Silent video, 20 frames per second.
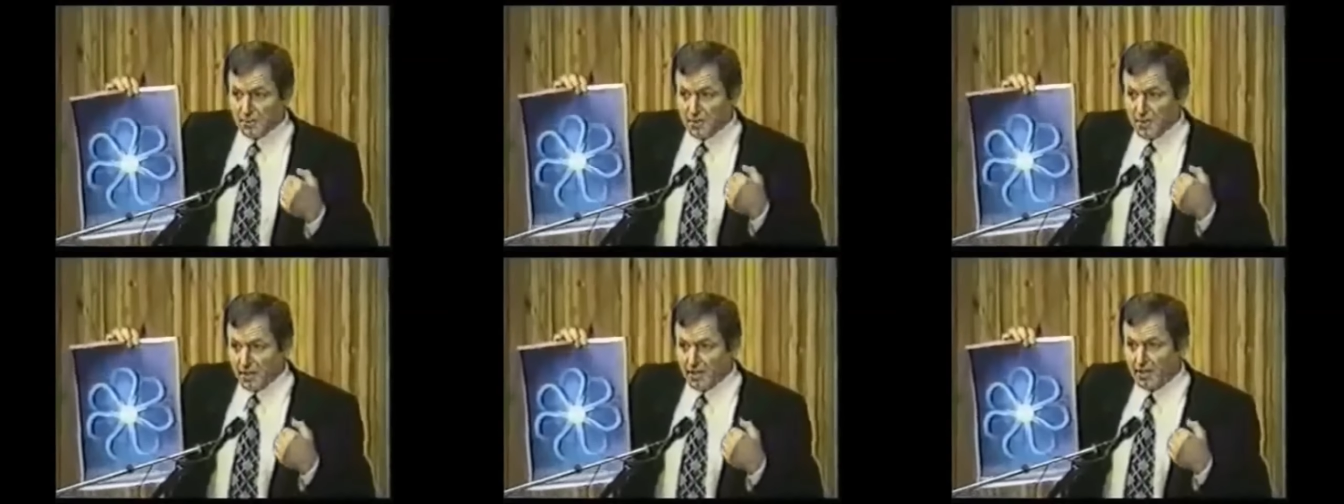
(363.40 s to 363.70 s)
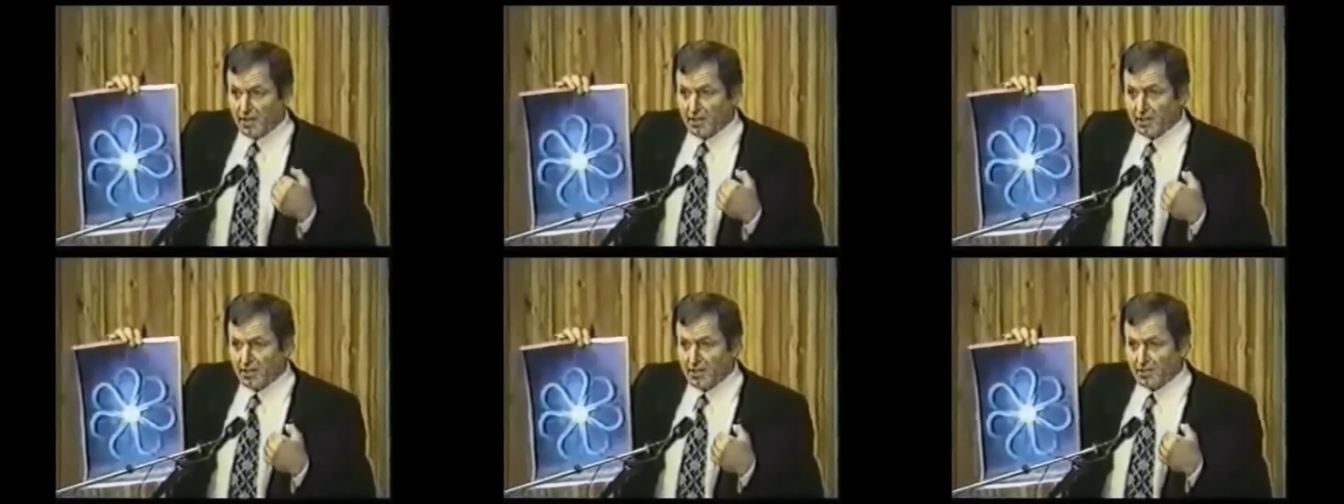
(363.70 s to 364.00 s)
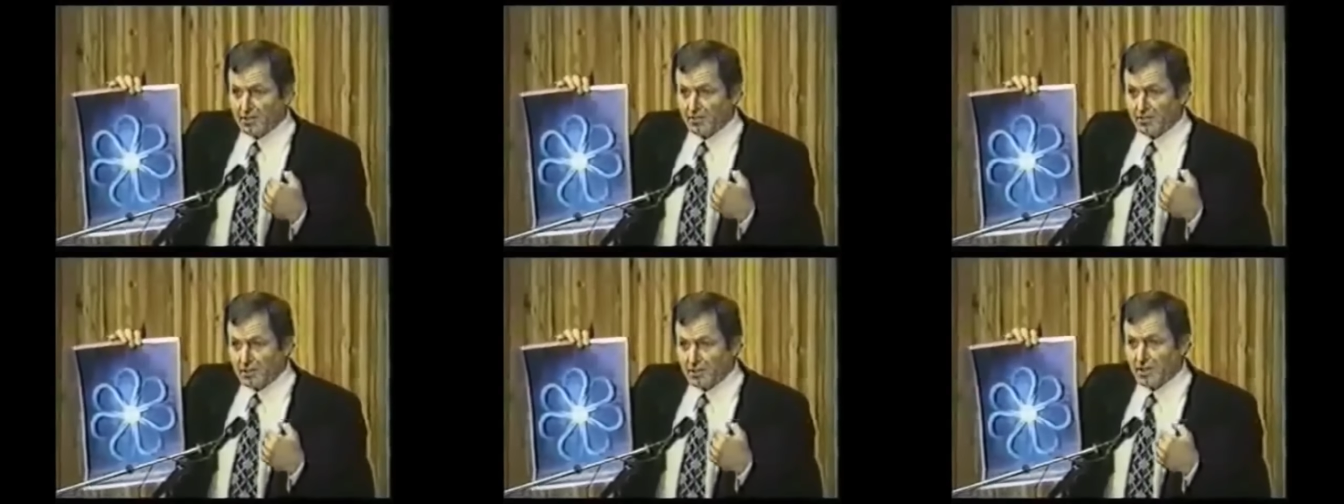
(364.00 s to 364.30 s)
на себе
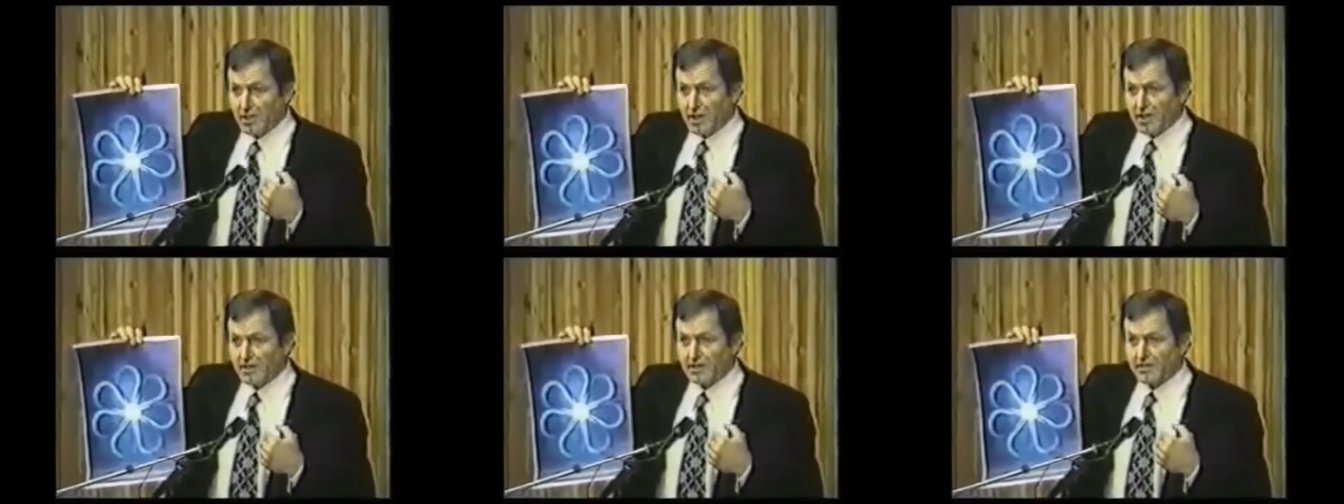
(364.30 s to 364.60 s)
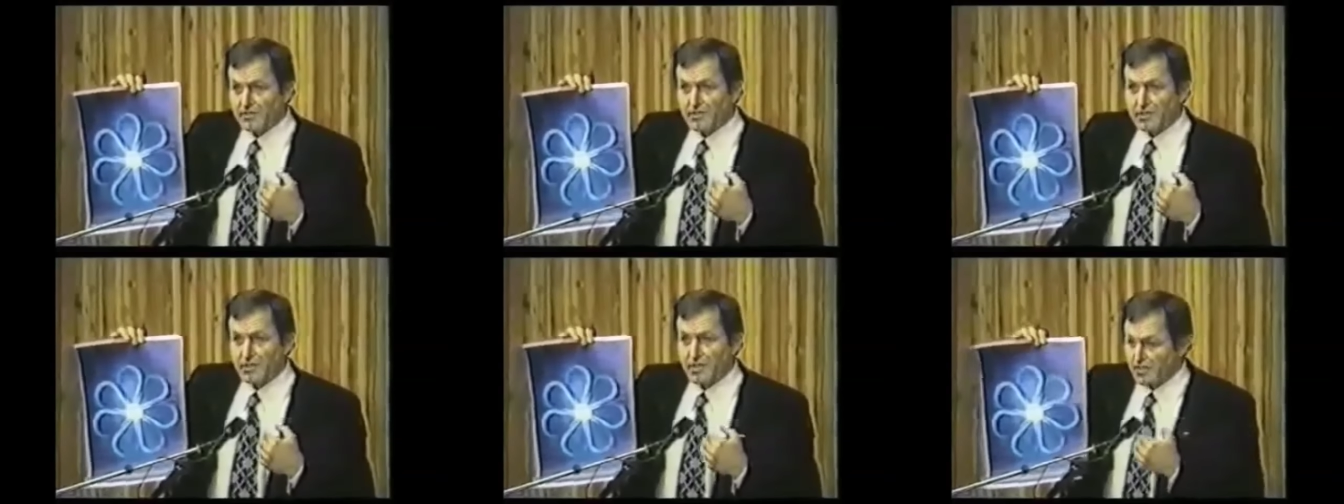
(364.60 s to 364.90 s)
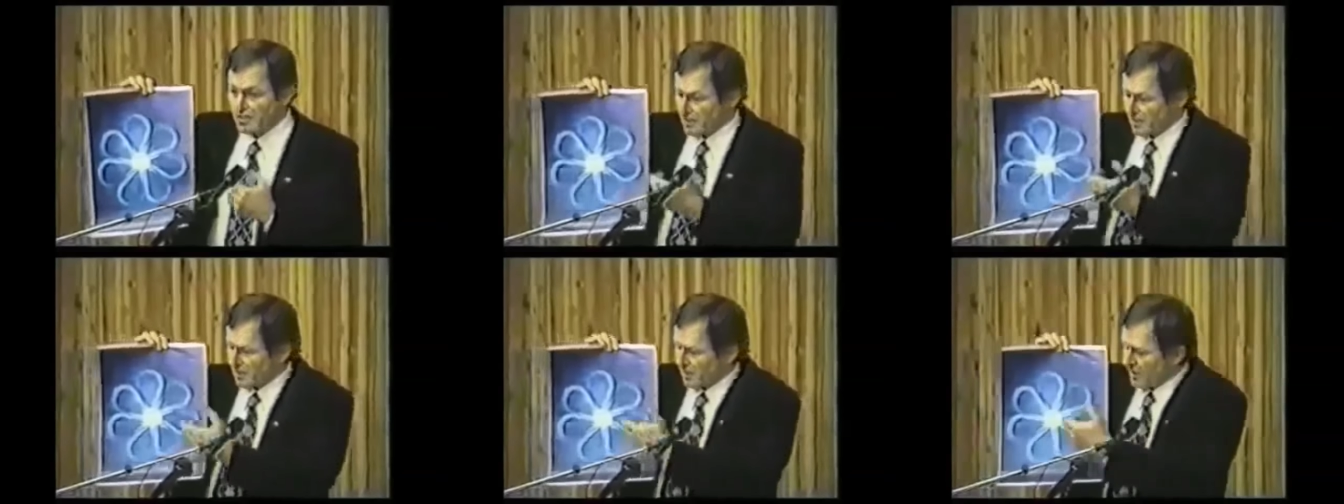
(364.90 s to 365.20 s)

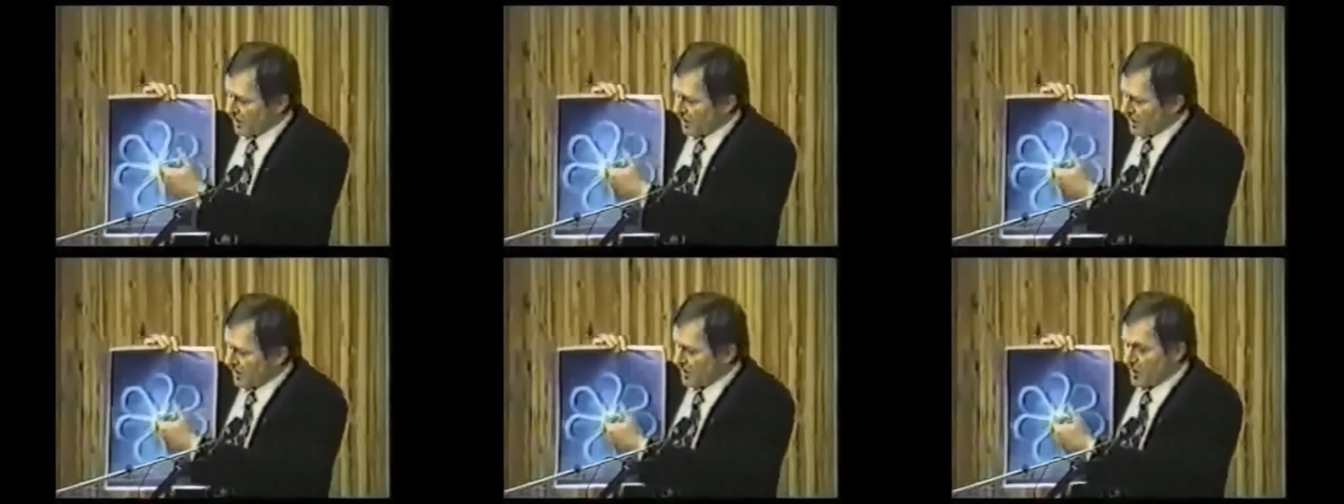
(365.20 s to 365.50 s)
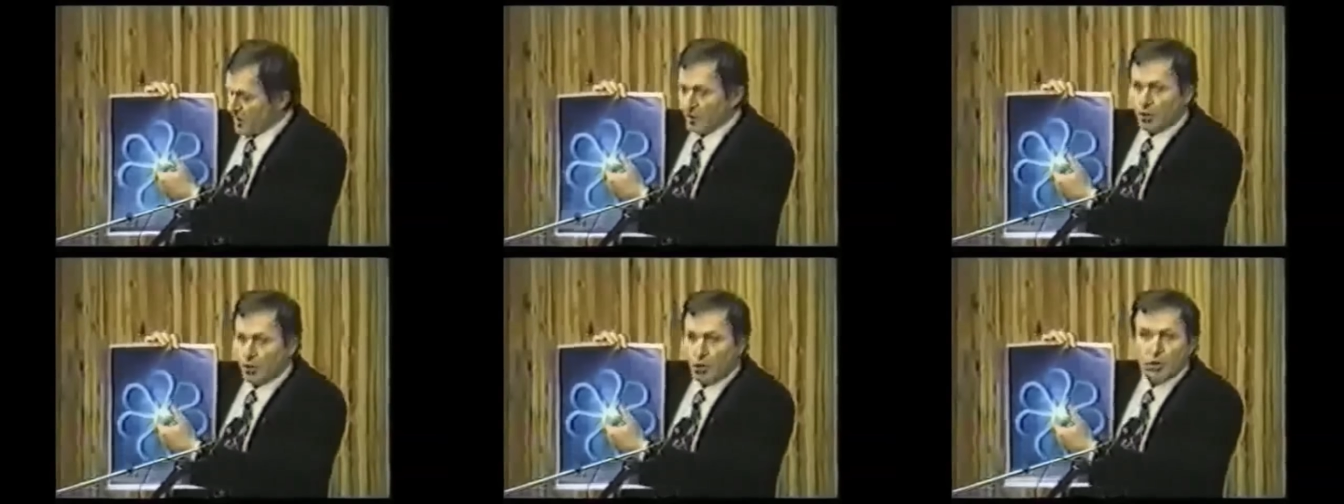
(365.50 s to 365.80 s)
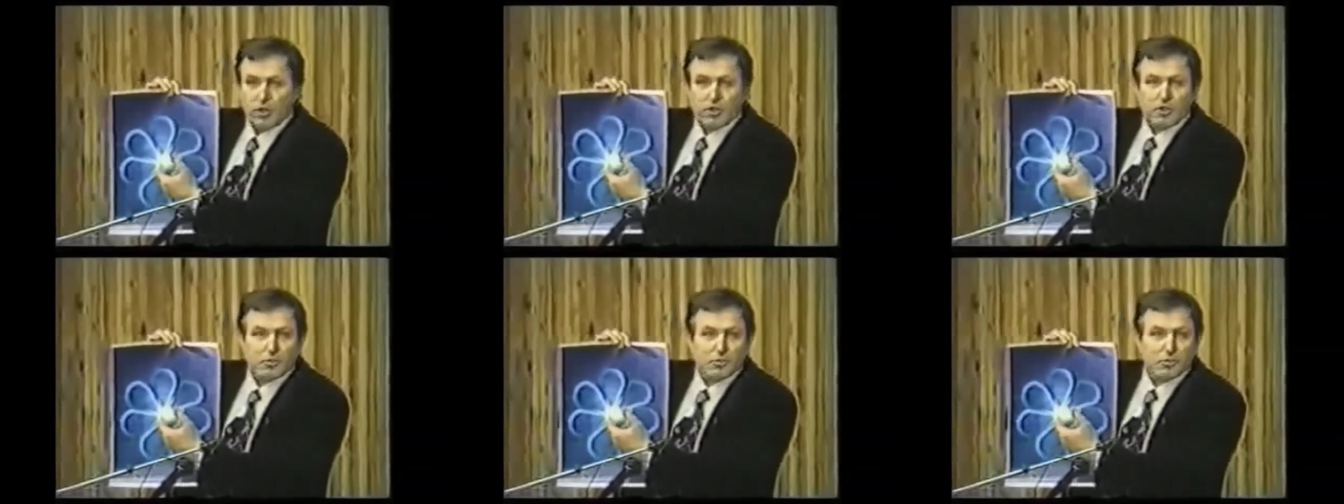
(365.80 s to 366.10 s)
влияние Вселенной,
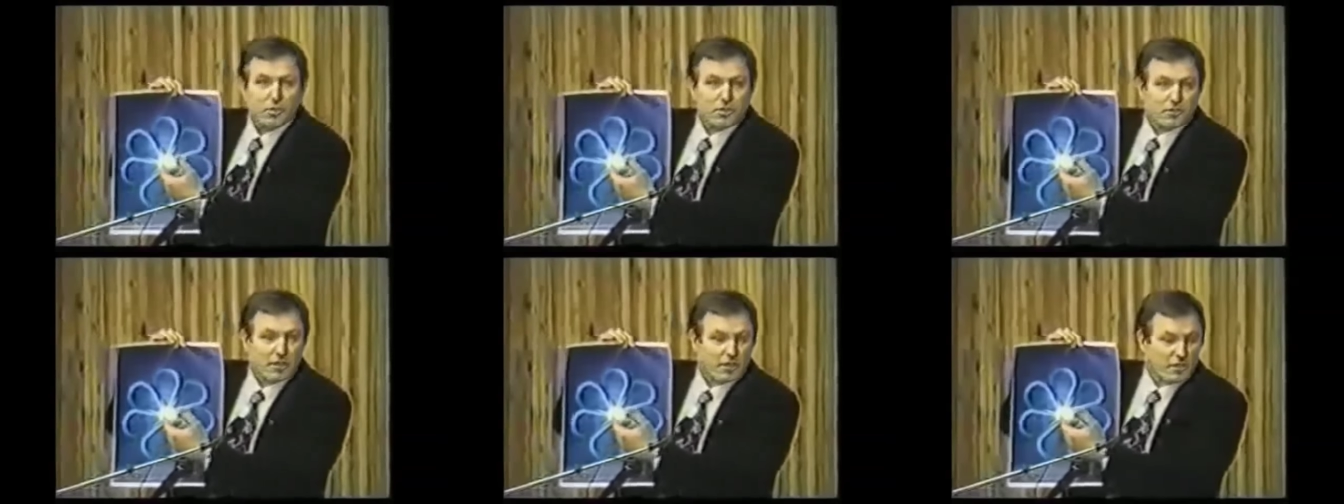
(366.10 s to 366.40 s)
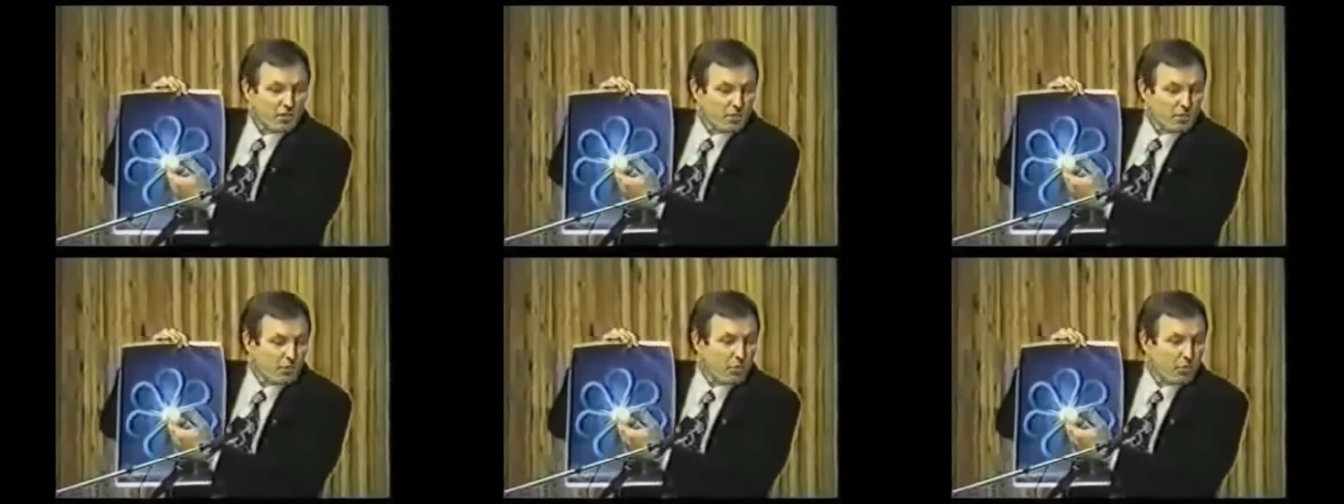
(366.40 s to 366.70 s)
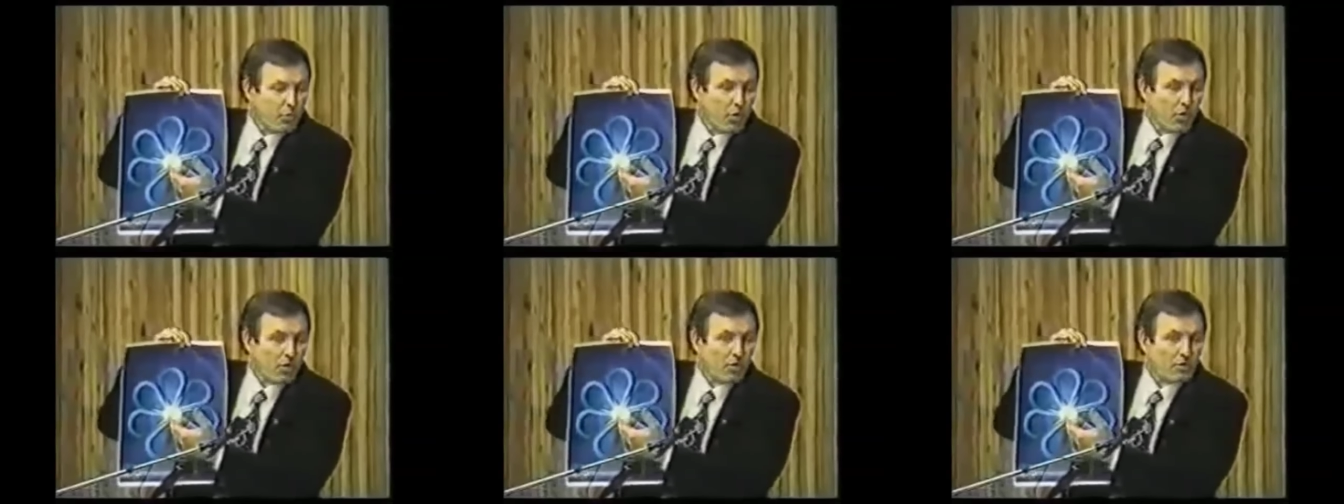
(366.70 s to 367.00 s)
дало этому
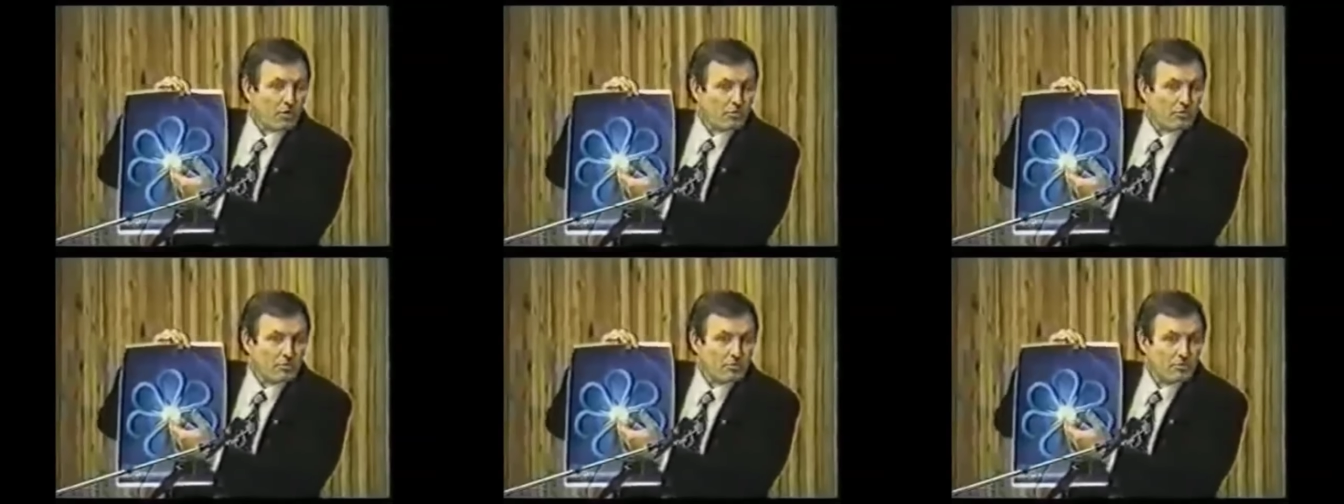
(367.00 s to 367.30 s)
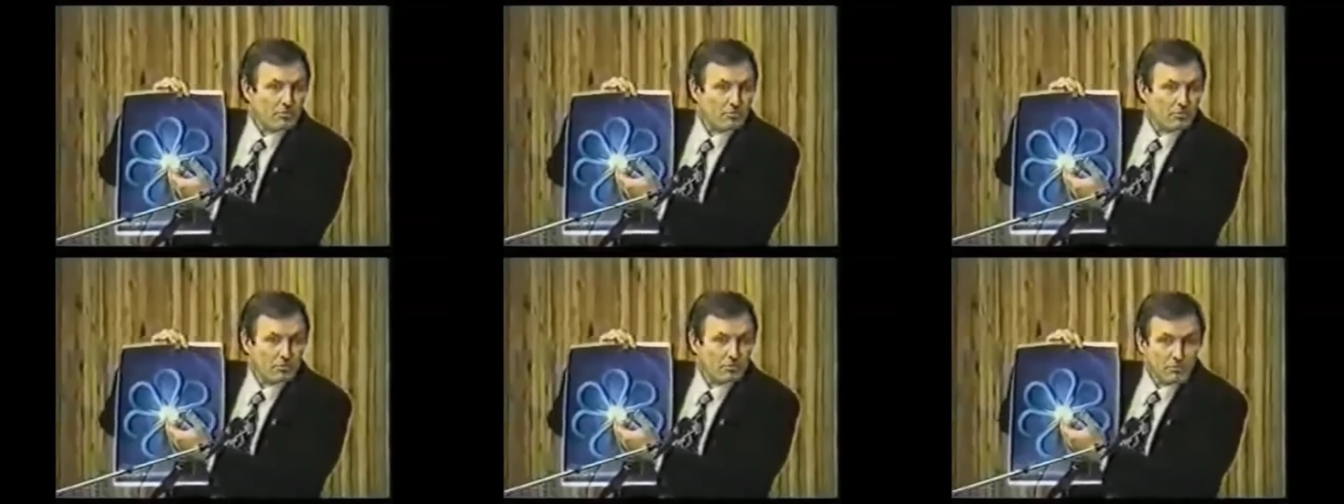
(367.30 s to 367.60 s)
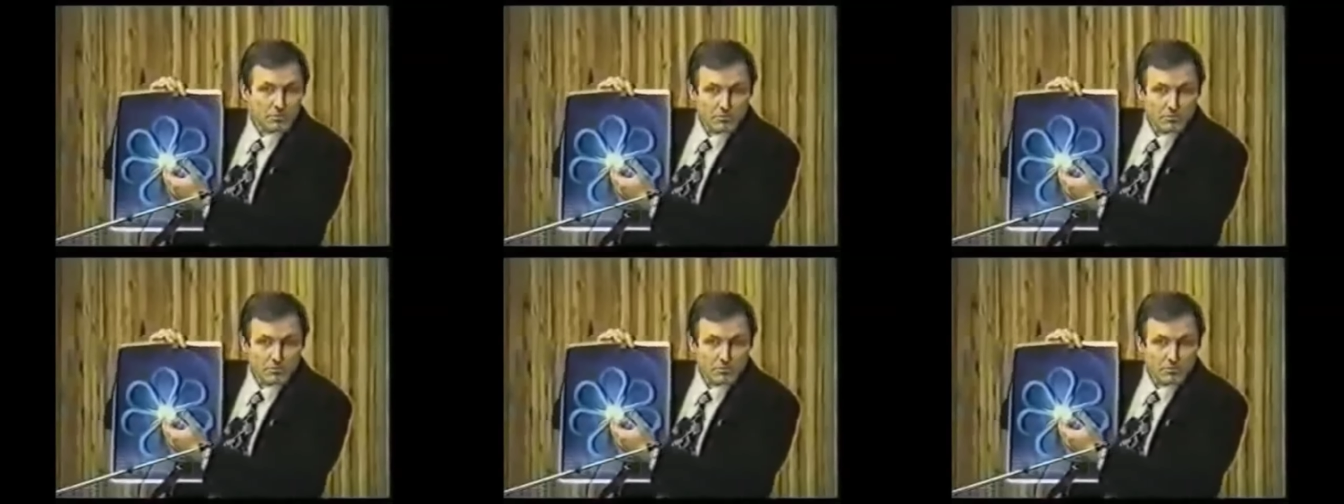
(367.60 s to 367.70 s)
название Бог.